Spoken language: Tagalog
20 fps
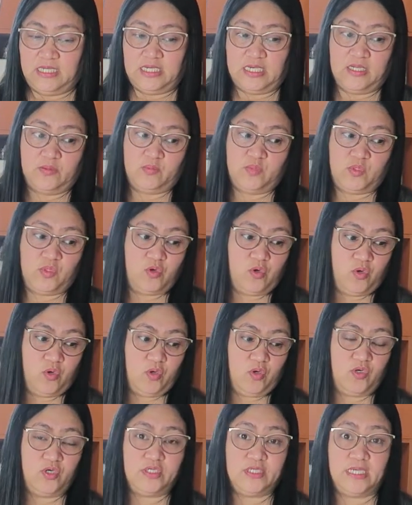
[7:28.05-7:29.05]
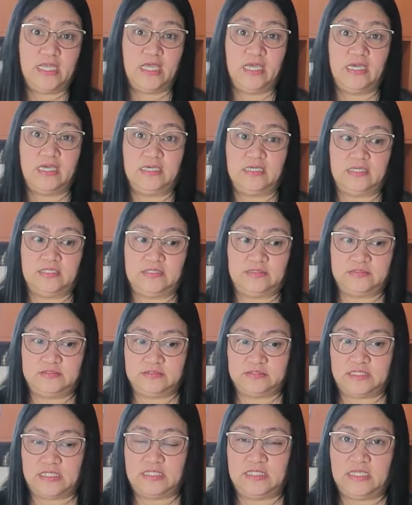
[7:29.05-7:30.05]
love ko ng
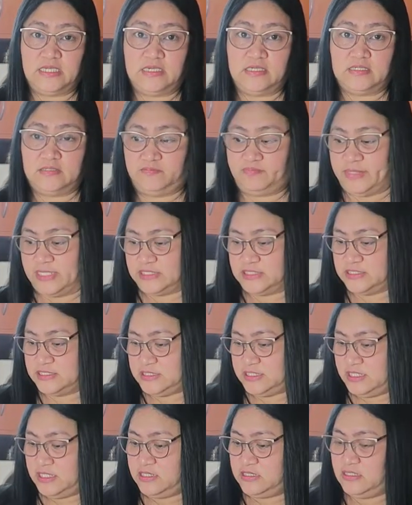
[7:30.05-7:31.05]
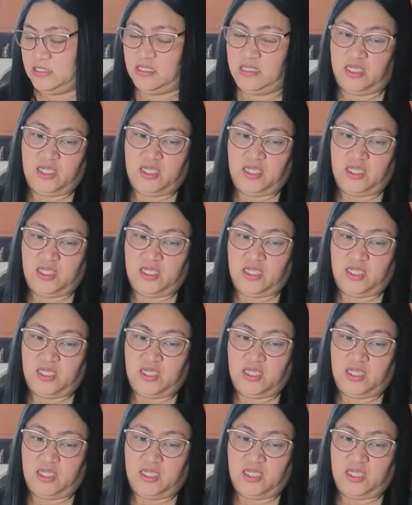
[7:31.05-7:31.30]
kanyang pansit.